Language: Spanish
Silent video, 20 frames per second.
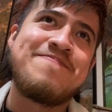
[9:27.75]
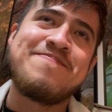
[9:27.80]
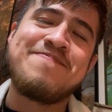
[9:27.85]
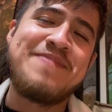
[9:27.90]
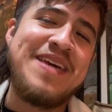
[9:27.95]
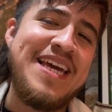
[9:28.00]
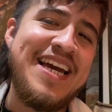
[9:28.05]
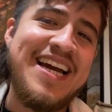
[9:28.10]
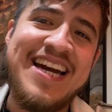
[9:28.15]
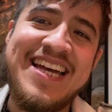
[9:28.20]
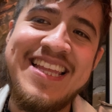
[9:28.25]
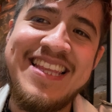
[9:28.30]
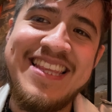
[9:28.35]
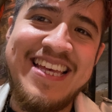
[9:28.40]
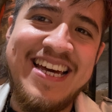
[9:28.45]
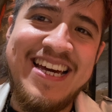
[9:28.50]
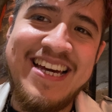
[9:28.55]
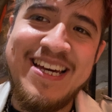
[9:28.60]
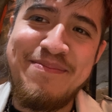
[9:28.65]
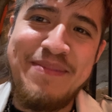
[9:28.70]
Me
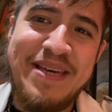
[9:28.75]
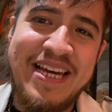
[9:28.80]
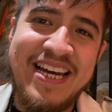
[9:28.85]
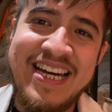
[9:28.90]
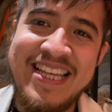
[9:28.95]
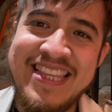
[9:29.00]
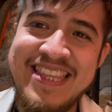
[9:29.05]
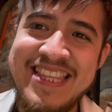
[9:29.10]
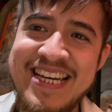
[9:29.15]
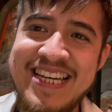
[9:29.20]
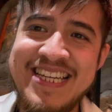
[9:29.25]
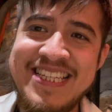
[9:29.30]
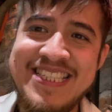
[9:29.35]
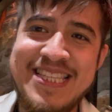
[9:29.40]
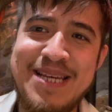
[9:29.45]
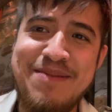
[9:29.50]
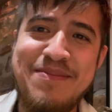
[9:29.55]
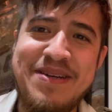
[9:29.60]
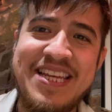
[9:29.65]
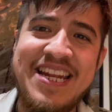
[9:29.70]
encanta, me encanta
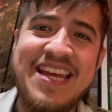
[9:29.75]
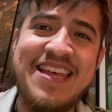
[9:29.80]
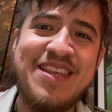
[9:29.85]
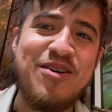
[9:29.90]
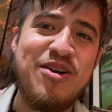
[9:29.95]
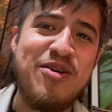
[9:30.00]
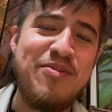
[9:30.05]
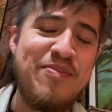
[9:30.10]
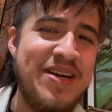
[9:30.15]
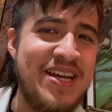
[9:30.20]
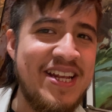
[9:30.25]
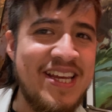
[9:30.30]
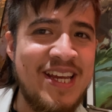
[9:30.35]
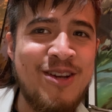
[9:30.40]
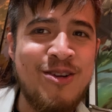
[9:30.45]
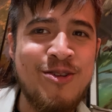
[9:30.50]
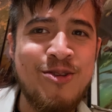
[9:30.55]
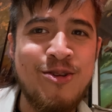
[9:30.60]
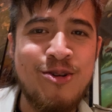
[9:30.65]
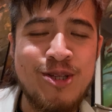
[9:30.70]
esta manera de comer.
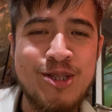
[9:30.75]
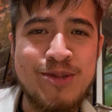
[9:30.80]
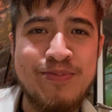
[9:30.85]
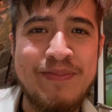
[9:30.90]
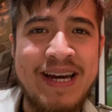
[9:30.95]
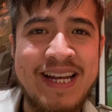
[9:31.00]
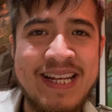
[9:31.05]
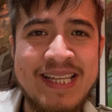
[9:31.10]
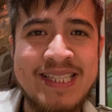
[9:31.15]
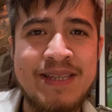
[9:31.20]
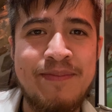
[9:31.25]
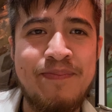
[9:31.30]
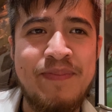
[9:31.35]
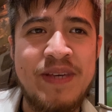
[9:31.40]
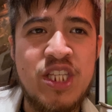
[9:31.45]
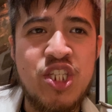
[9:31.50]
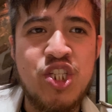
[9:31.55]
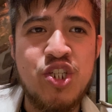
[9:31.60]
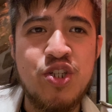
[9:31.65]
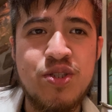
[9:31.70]
En otros bares de
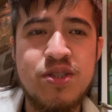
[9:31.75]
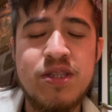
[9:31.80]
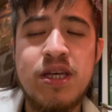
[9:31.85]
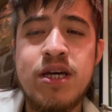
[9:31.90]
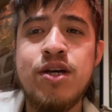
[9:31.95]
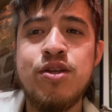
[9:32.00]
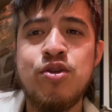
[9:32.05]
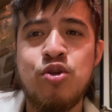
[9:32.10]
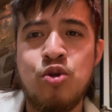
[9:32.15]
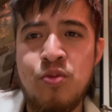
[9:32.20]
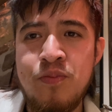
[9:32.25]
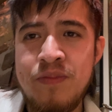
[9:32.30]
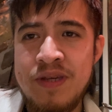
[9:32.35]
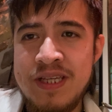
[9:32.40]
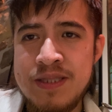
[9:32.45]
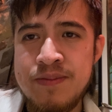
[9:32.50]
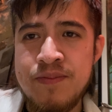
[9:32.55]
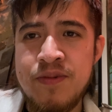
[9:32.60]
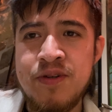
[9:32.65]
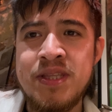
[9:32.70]
pinchos, tú
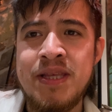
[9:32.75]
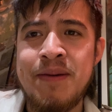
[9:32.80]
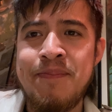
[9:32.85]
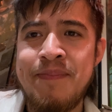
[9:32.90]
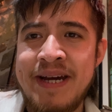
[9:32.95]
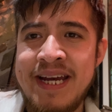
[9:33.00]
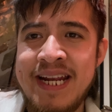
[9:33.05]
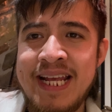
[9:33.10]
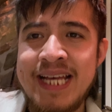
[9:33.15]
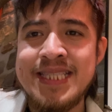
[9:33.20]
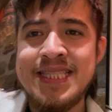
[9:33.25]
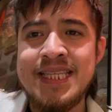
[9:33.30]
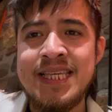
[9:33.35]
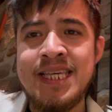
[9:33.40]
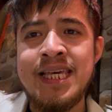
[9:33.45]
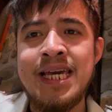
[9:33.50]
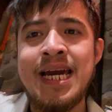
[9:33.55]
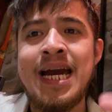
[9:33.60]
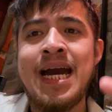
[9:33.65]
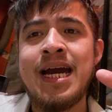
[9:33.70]
mismo te paras
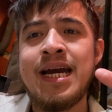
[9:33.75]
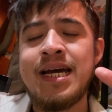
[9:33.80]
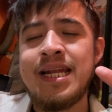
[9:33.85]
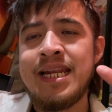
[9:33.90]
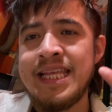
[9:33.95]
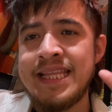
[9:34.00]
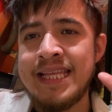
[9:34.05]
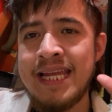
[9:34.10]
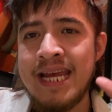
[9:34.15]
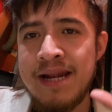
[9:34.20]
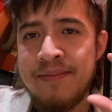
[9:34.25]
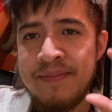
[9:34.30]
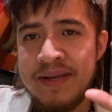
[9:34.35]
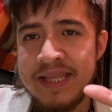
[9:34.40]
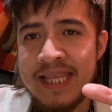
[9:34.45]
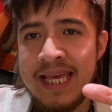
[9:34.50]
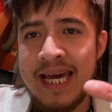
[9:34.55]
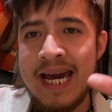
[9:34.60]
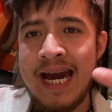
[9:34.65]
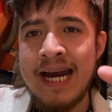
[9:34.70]
y
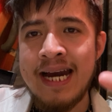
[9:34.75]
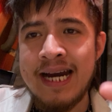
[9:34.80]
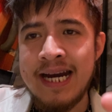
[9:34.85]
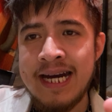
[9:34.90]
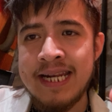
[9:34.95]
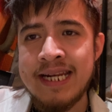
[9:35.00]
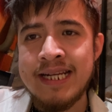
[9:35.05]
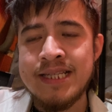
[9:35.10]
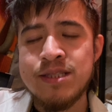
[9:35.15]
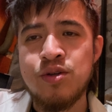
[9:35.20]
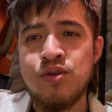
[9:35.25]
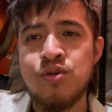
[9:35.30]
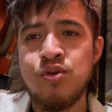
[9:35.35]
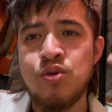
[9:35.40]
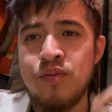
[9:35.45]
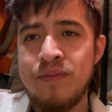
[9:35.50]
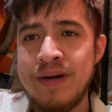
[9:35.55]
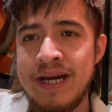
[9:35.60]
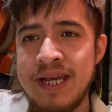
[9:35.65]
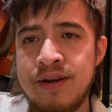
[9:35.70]
literalmente agarras con
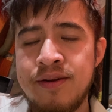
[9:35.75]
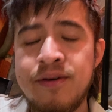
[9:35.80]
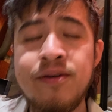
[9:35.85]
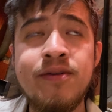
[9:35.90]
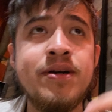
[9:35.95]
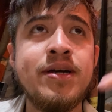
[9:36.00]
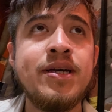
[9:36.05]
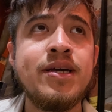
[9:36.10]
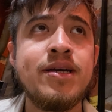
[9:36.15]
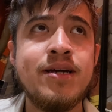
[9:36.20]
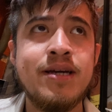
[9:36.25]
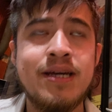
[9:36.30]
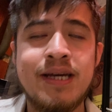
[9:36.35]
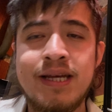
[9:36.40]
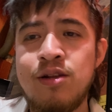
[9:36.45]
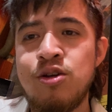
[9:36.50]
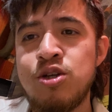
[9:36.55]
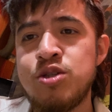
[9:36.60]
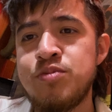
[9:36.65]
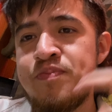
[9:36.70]
tu mano
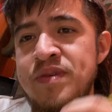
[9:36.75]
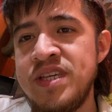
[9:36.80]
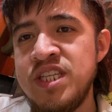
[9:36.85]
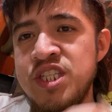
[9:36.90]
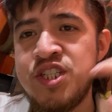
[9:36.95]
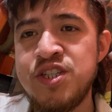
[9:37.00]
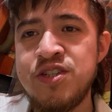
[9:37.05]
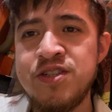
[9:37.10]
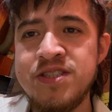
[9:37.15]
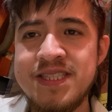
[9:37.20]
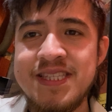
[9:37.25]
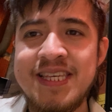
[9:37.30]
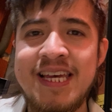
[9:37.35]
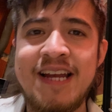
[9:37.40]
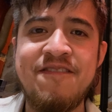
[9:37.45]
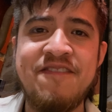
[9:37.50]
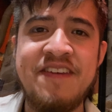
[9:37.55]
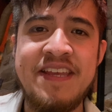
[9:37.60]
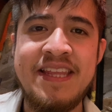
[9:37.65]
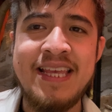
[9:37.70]
los pinchos y
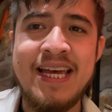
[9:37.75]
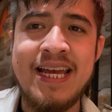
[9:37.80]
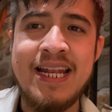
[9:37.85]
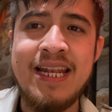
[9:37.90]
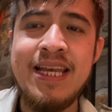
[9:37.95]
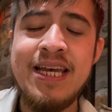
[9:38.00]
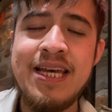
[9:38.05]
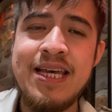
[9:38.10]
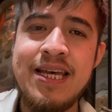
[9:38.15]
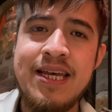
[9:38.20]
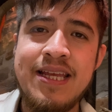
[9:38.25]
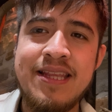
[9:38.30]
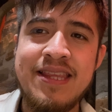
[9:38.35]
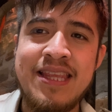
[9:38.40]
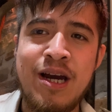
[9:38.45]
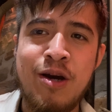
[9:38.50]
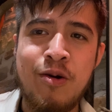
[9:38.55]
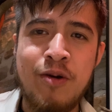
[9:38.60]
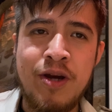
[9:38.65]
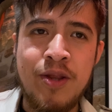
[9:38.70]
al final, de
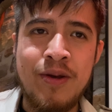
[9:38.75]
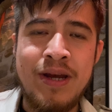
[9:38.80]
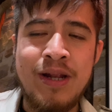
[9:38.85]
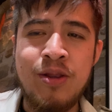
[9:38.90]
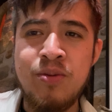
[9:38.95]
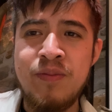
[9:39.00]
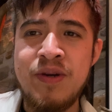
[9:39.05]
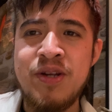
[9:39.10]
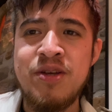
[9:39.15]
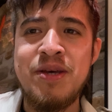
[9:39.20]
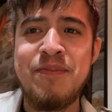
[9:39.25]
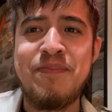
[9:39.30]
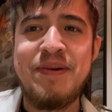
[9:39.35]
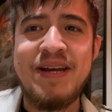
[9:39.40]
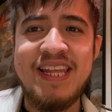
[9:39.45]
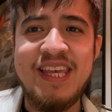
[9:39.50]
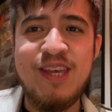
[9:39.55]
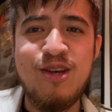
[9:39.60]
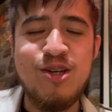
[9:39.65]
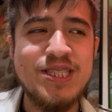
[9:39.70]
acuerdo al número de
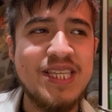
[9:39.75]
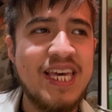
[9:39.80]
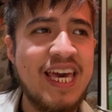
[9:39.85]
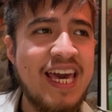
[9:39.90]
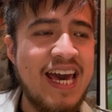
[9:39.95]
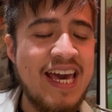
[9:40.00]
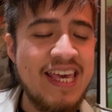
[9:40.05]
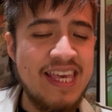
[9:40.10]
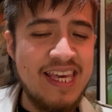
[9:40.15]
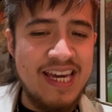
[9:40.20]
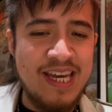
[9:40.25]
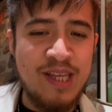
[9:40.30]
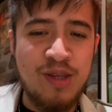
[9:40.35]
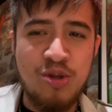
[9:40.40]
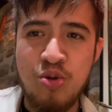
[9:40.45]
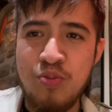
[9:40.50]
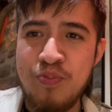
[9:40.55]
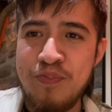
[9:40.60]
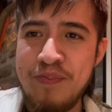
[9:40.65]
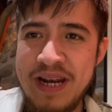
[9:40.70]
palillos que hay en
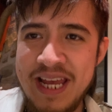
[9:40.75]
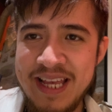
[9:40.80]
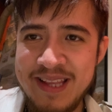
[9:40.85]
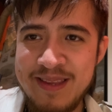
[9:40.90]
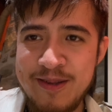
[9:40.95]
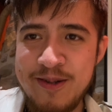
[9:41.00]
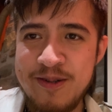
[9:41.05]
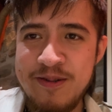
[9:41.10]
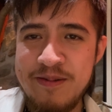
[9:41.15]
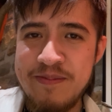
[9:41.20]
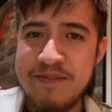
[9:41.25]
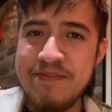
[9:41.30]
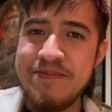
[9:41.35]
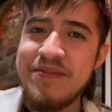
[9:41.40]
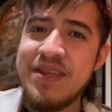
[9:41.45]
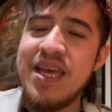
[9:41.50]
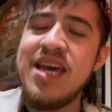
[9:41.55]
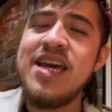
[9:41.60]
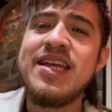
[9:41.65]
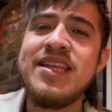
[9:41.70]
tu plato,
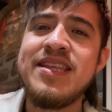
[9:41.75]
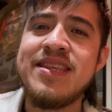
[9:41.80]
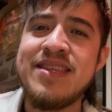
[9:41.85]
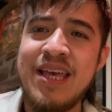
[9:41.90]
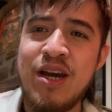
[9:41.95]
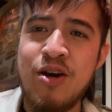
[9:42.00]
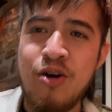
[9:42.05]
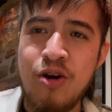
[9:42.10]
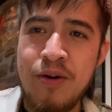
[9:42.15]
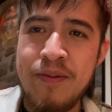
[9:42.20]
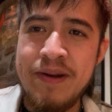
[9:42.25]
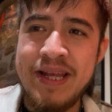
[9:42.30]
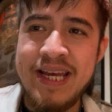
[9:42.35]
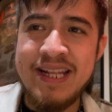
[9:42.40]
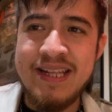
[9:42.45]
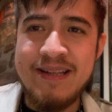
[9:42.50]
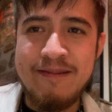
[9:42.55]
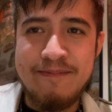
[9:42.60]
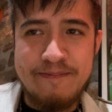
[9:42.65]
te cobran.